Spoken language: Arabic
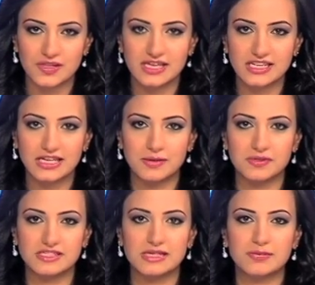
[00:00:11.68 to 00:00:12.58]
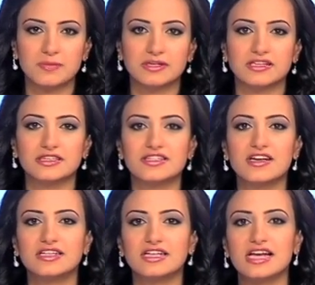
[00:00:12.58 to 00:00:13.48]
وذلك بسبب
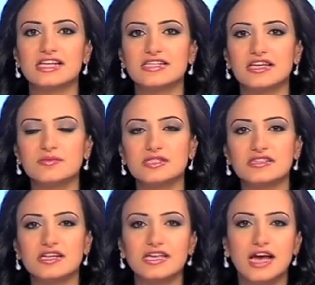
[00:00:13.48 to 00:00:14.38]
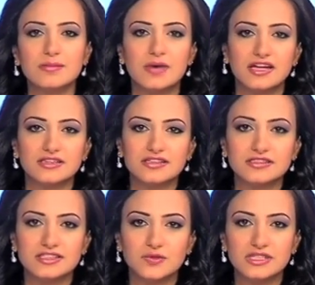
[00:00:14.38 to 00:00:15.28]
انقطاع الغاز المصري عن
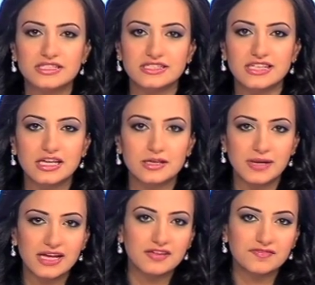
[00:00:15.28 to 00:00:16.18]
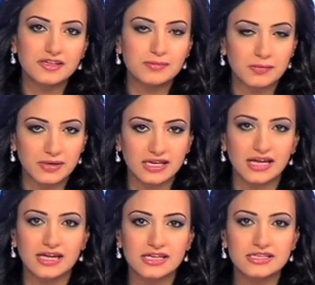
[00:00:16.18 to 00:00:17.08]
محطات توليد الكهرباء في
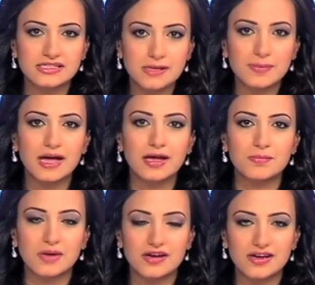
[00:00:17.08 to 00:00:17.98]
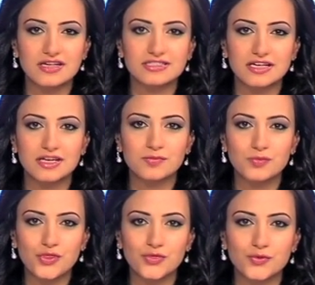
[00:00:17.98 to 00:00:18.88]
المملكة سبع مرات
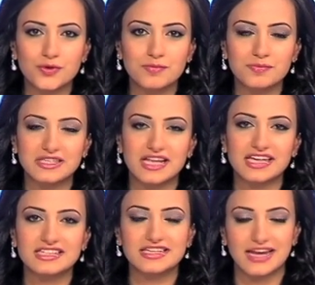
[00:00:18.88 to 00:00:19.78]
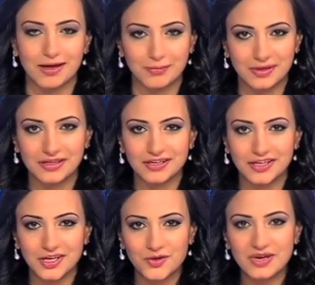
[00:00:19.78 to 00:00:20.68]
منذ بداية العام
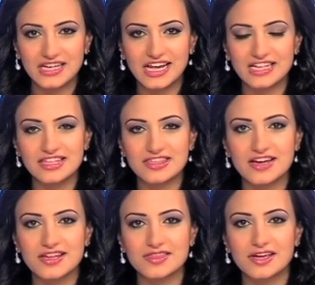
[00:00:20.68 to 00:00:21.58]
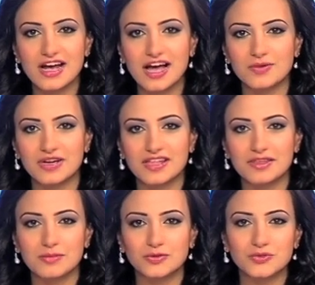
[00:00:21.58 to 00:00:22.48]
وللحديث أكثر حول
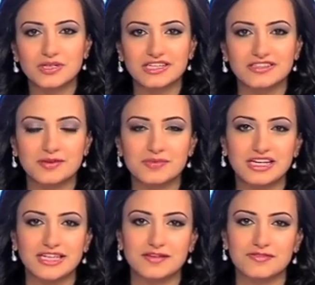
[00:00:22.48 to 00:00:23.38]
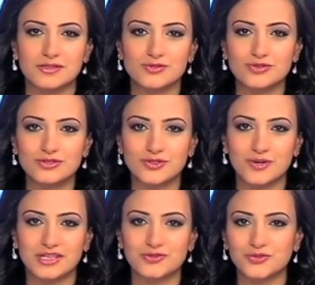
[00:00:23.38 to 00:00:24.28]
هذا الموضوع ينضم إلينا في
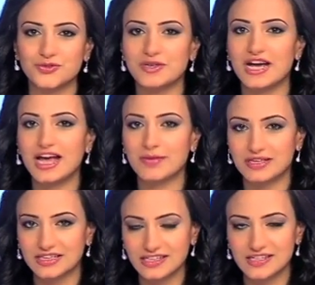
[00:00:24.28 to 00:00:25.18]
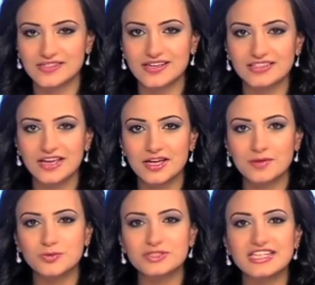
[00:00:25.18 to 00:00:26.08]
الاستوديو الدكتور أحمد لحيصات
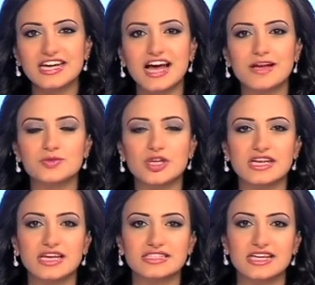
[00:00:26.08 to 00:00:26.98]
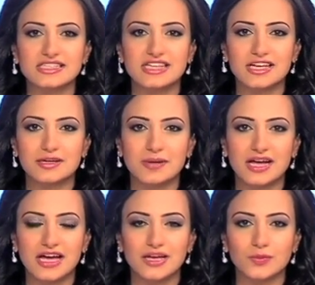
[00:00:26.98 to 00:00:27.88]
مدير عام شركة
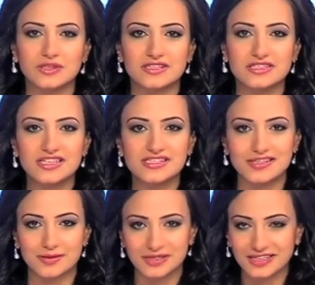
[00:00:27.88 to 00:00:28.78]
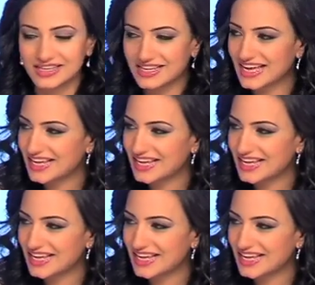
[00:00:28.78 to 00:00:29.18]
الكهرباء الوطنية السابق